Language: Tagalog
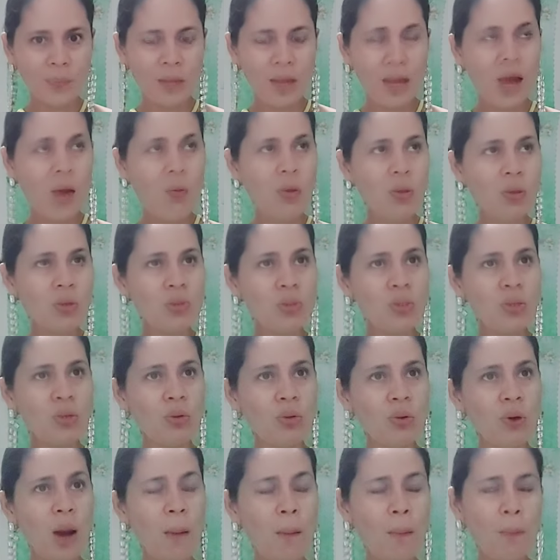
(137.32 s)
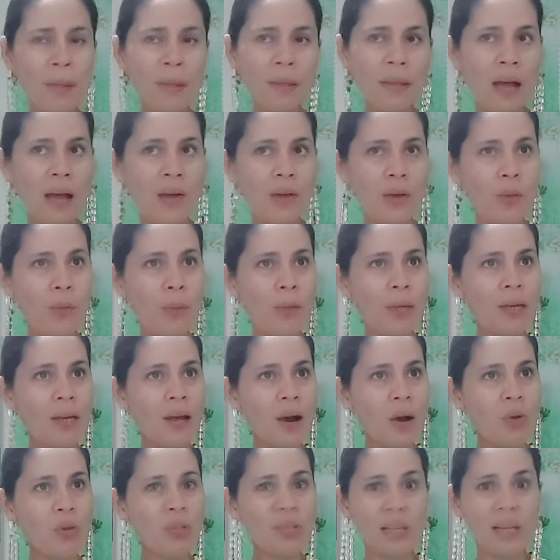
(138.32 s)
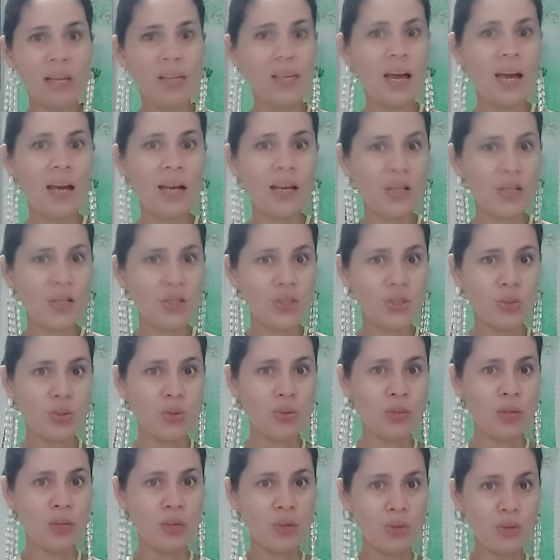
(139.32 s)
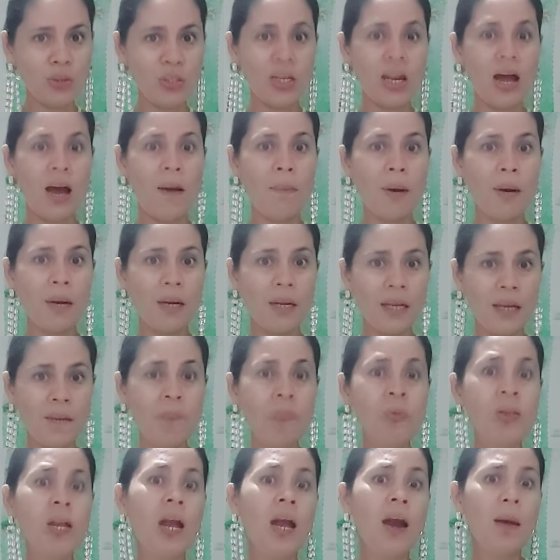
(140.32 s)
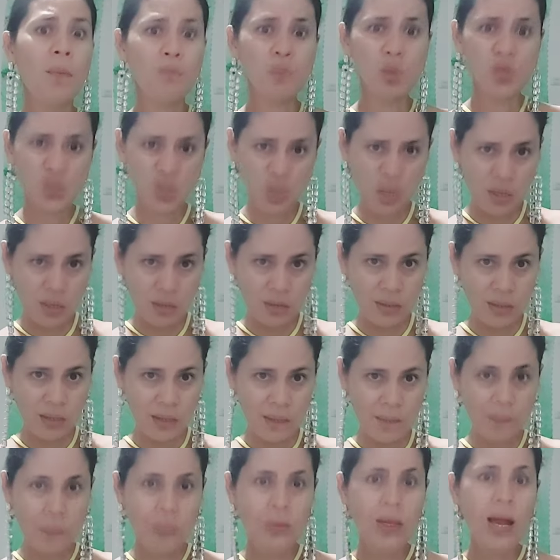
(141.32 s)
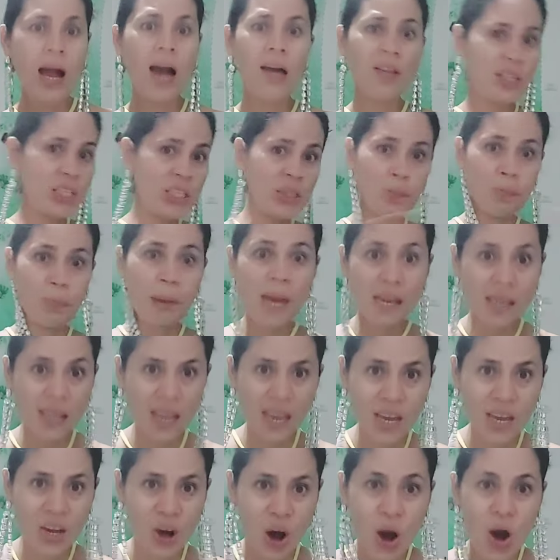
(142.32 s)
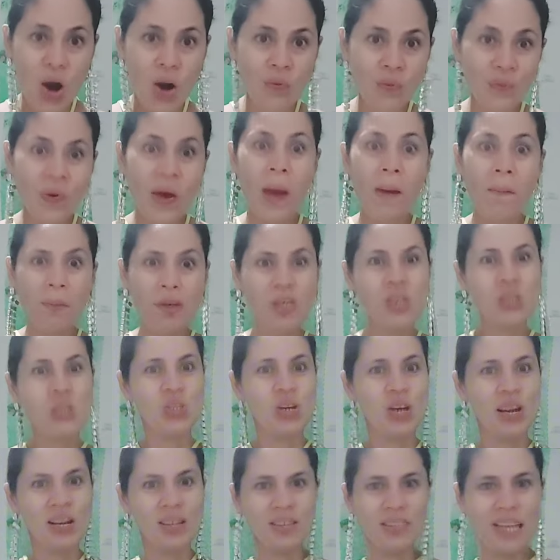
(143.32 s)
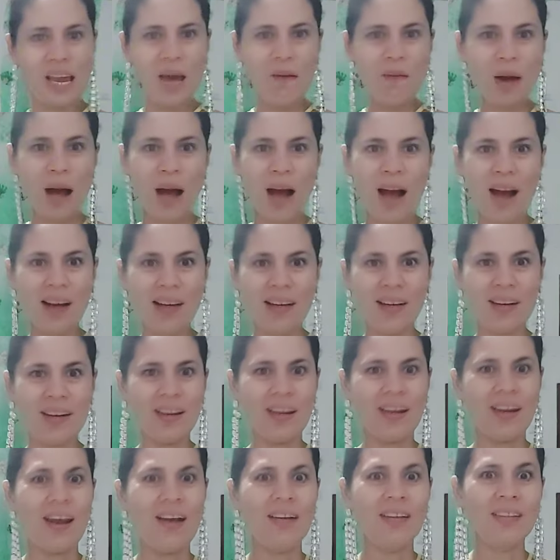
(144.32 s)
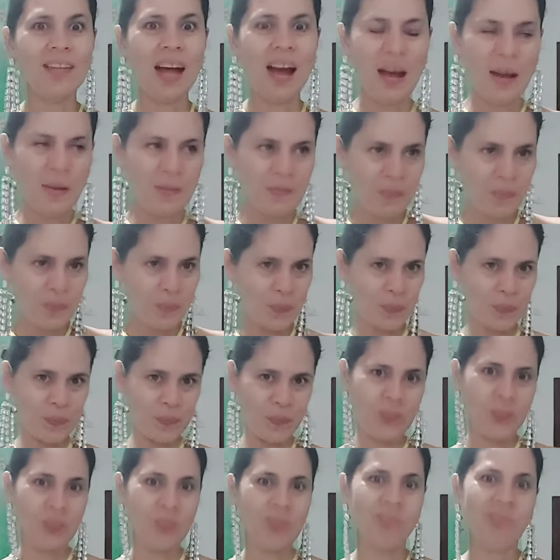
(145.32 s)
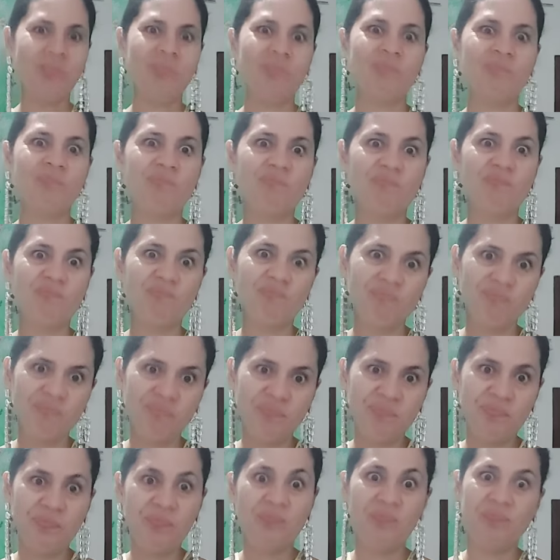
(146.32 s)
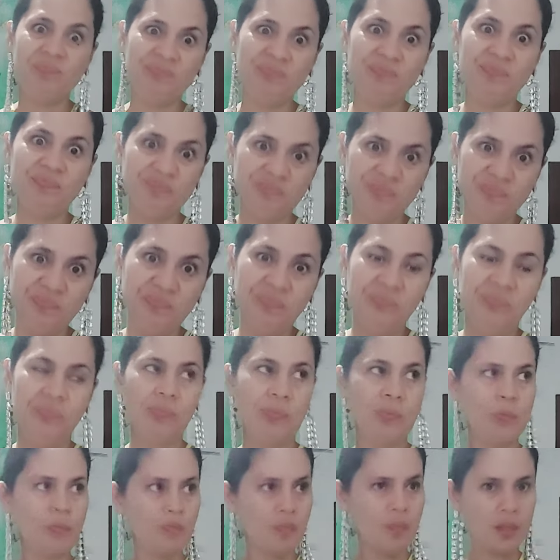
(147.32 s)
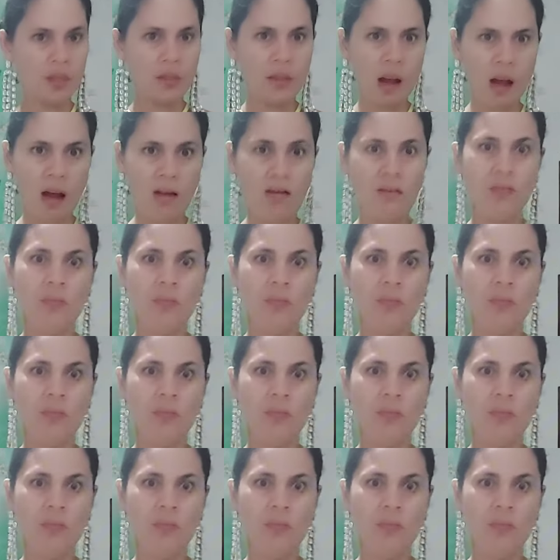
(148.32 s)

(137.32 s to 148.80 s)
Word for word: ewan ko siguro apektado pa rin ako sa nangyaring resulta noon sa laban ni Michelle D. At speaking of Michelle D, mga karag na, mm, mm, mm, mm, da,